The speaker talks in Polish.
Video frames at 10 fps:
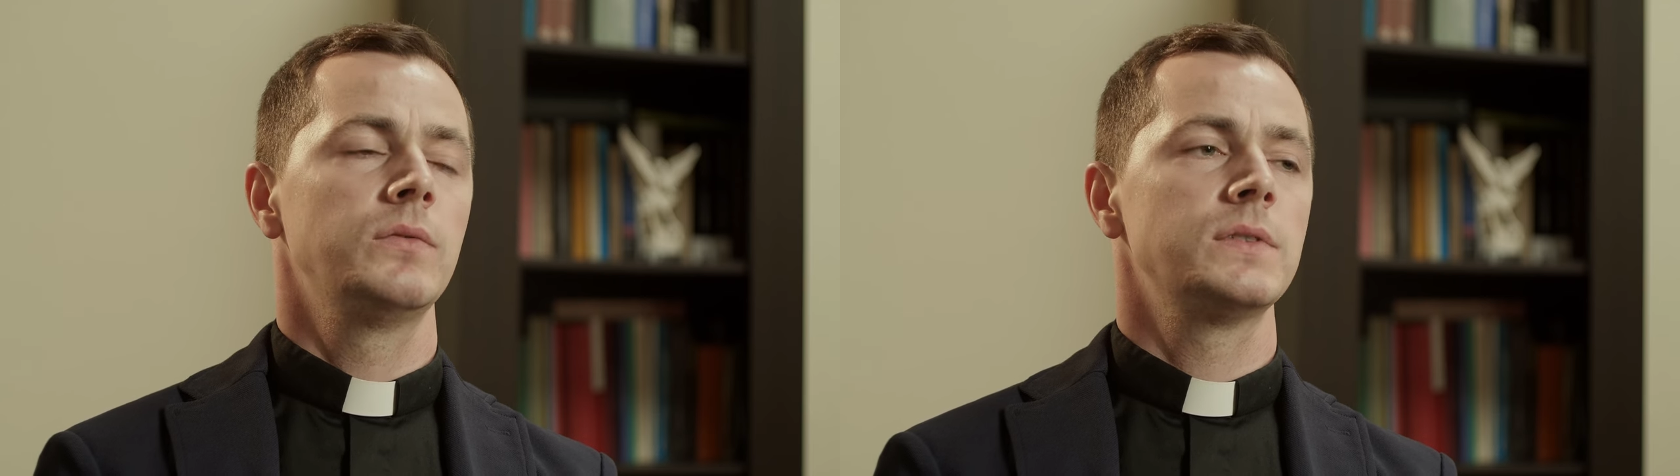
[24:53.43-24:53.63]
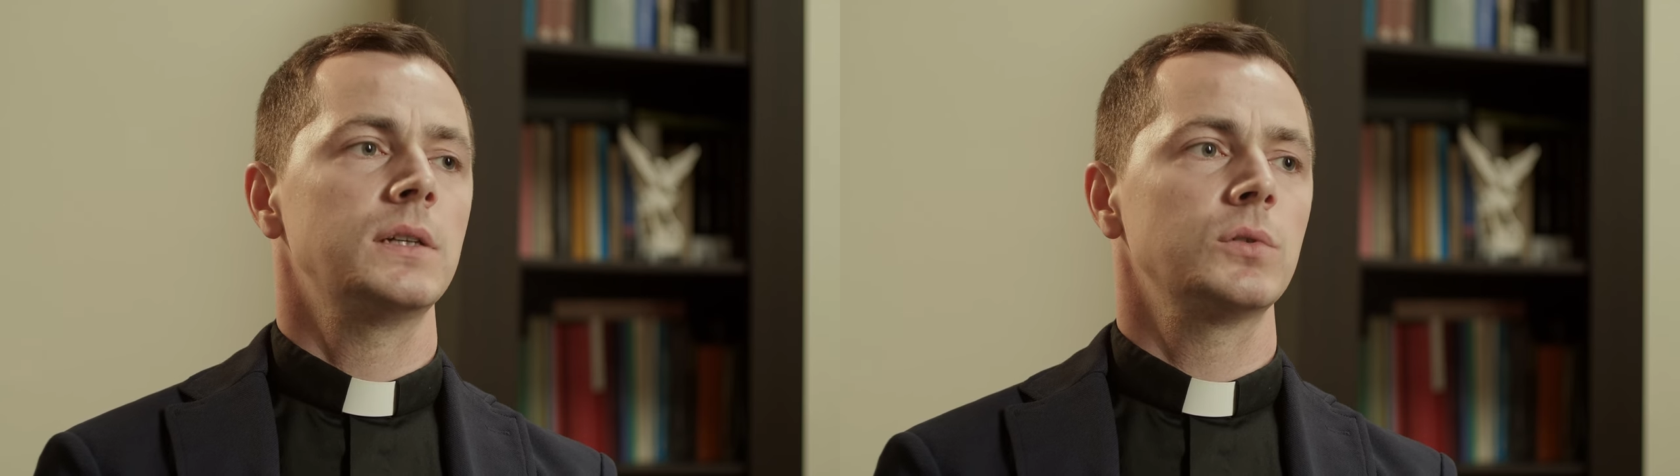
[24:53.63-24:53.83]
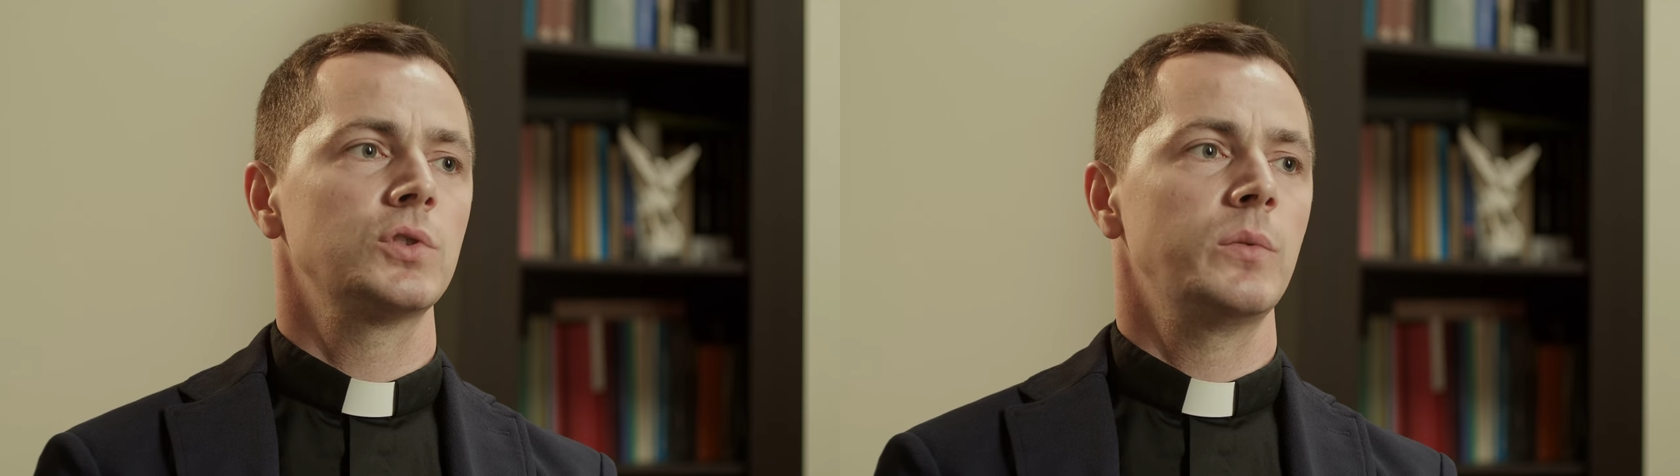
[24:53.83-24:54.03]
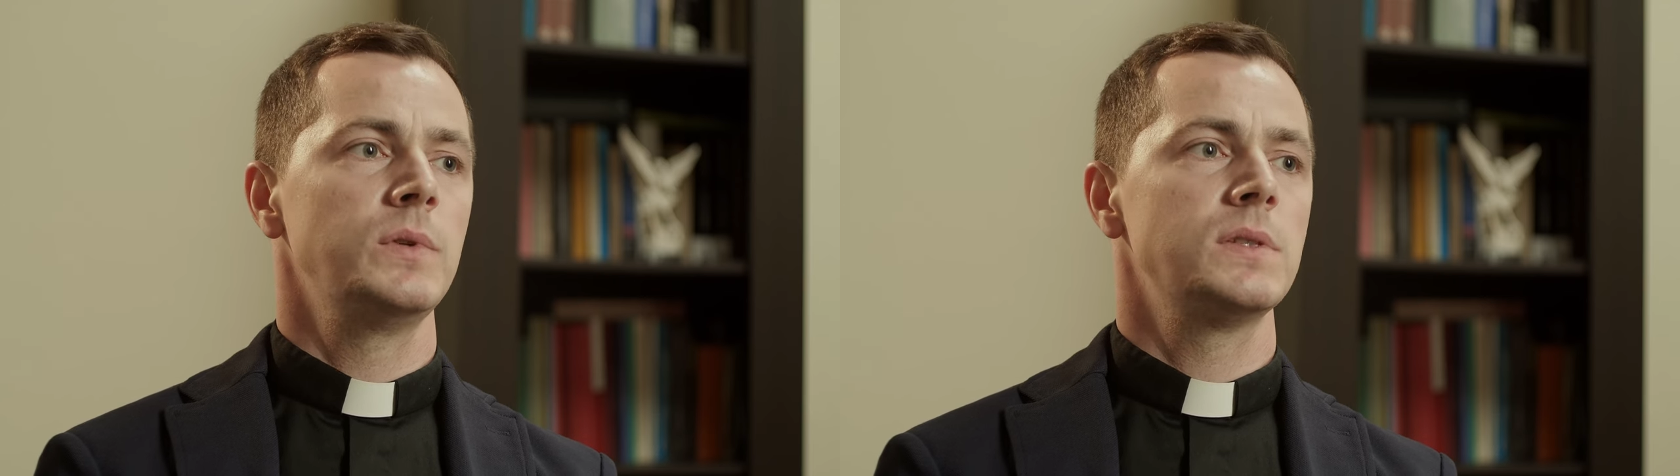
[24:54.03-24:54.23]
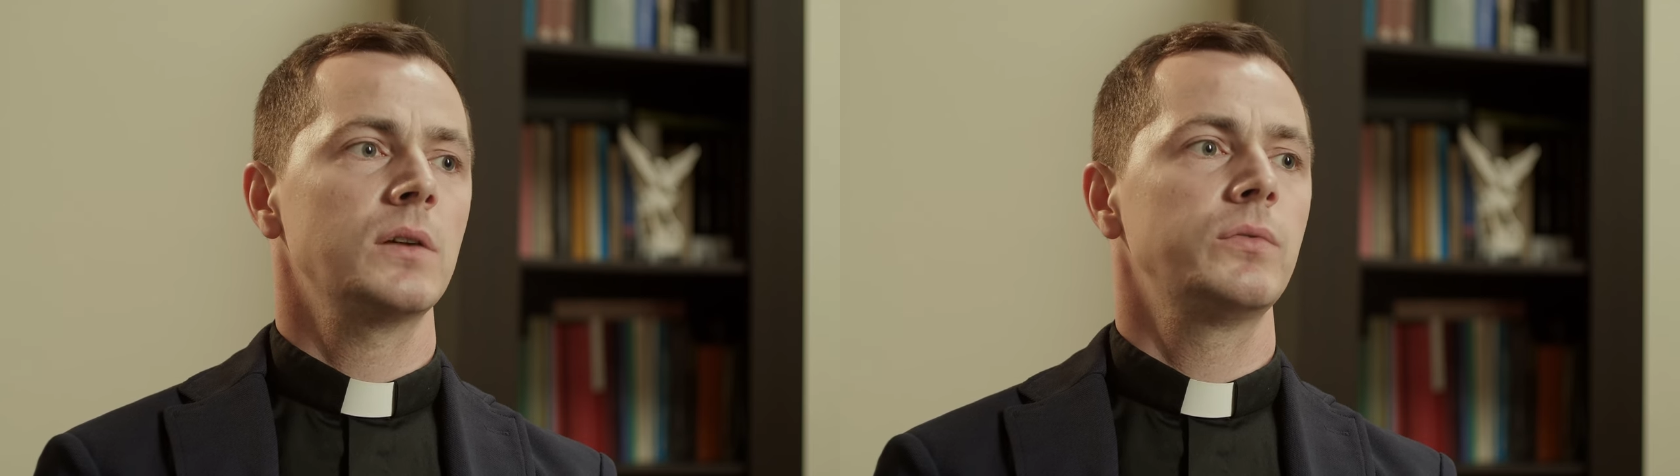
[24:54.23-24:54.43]
w
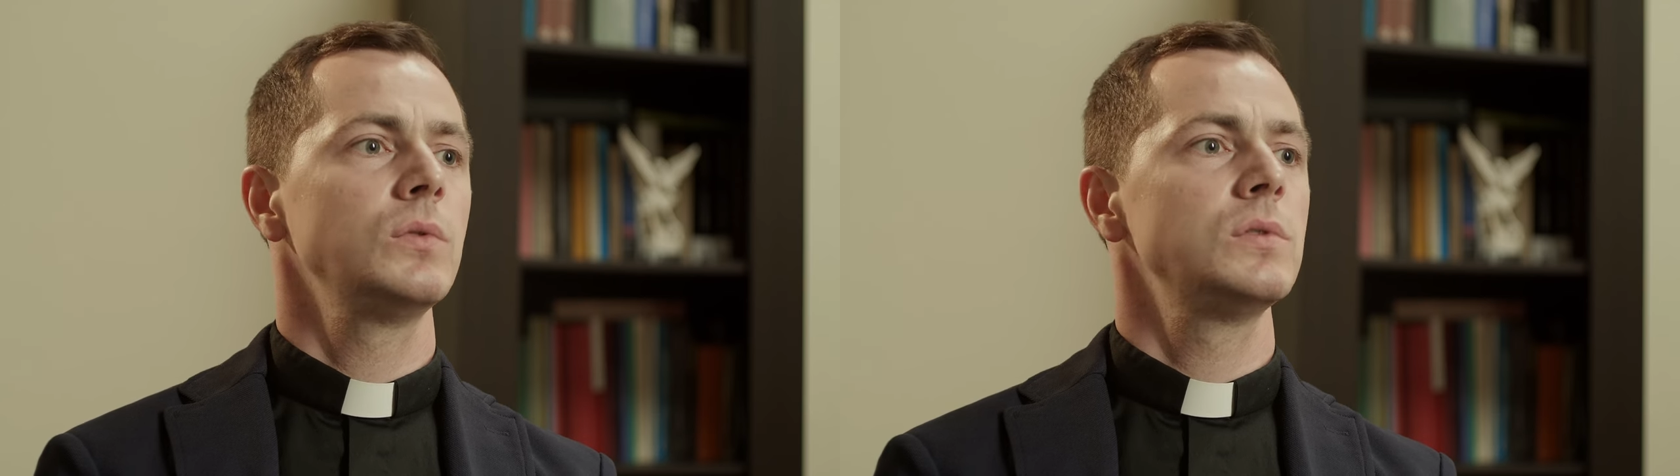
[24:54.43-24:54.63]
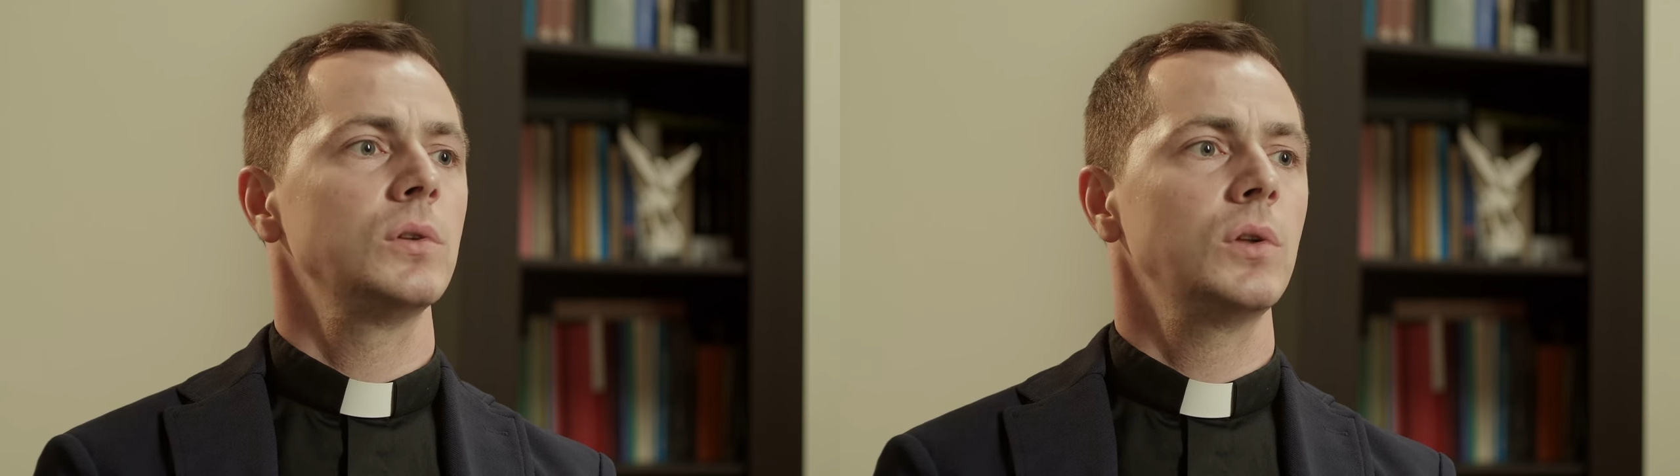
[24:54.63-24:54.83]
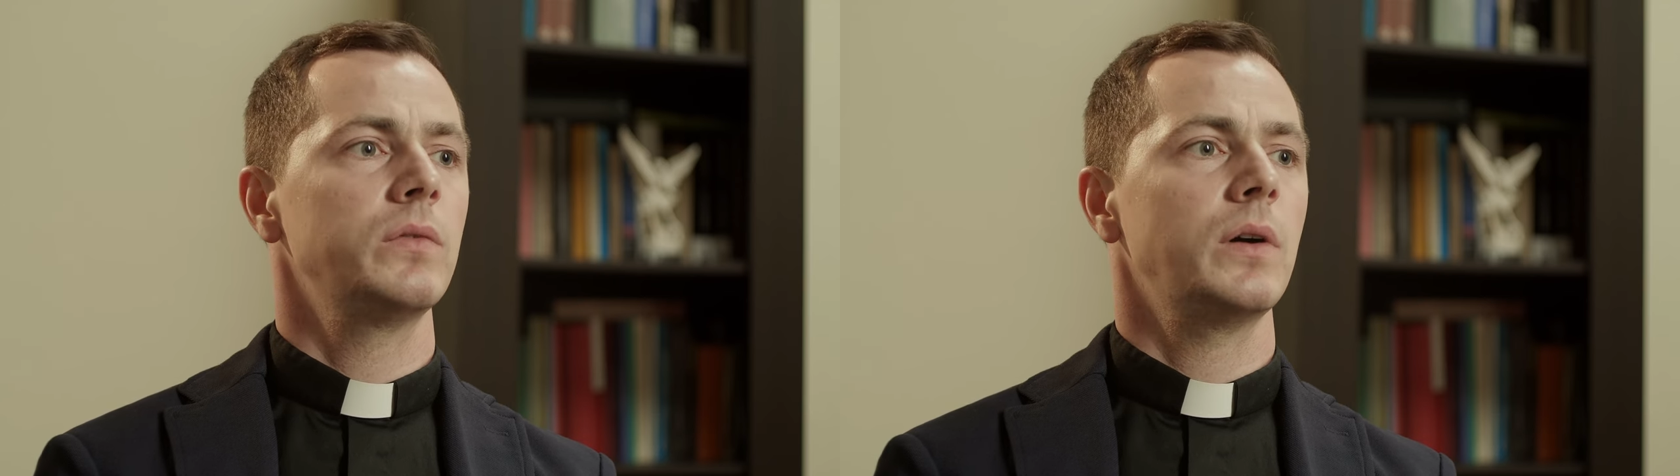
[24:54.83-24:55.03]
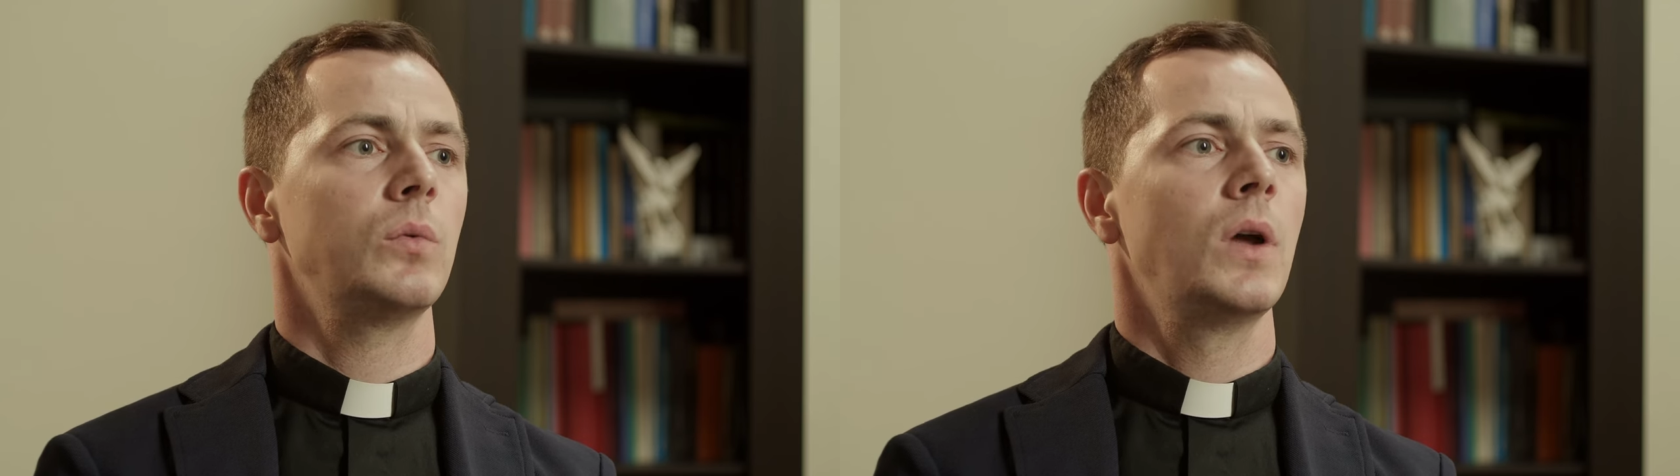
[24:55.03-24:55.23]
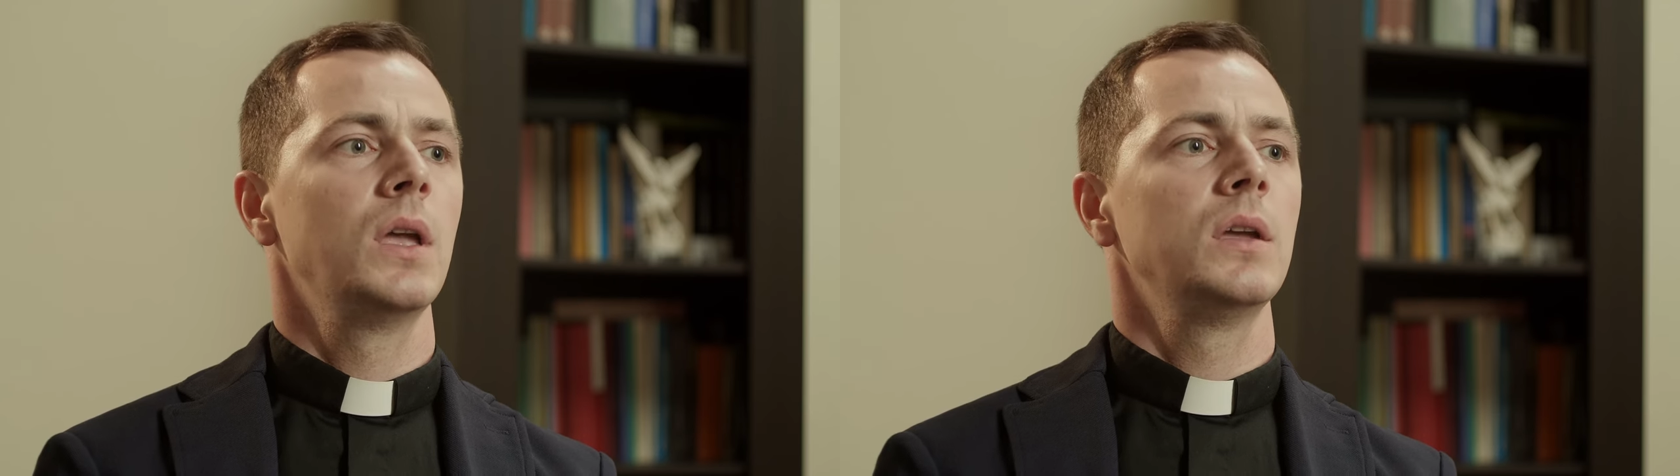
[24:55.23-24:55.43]
Starokrzepicach funkcjonował.